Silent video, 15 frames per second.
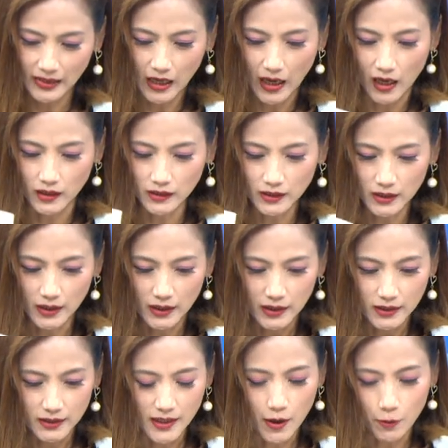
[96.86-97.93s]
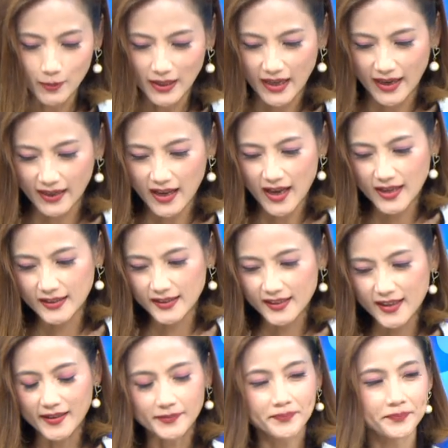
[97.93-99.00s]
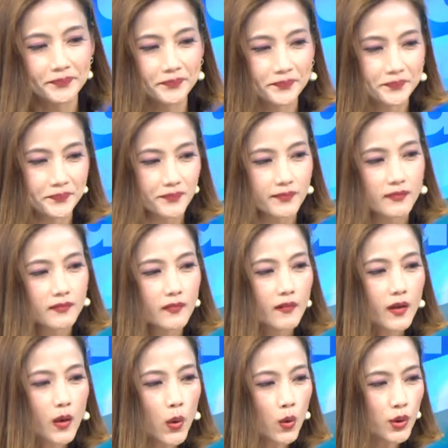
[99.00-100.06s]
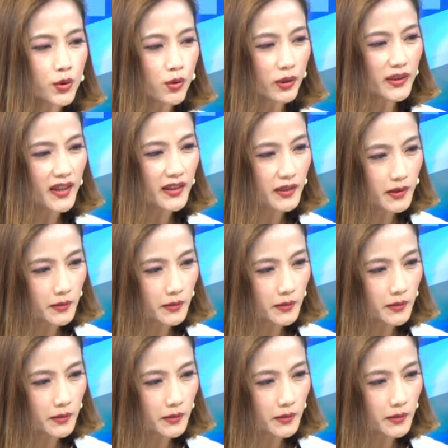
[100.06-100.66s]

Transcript: 好，那我们来看一下，我昨天